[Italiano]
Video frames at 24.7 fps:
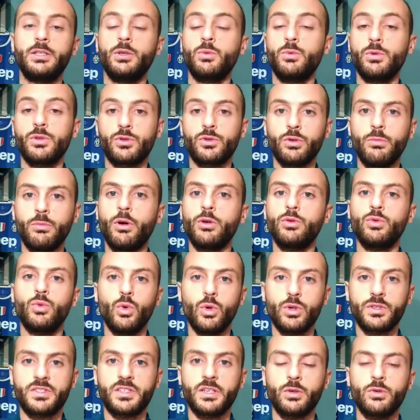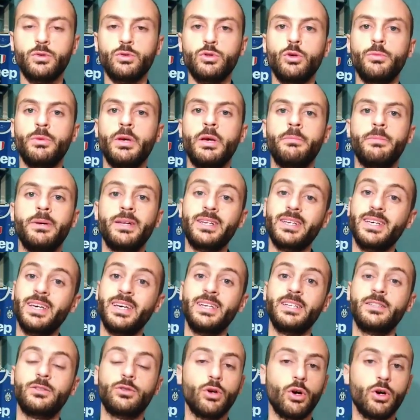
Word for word: di questo modulo secondo me, perché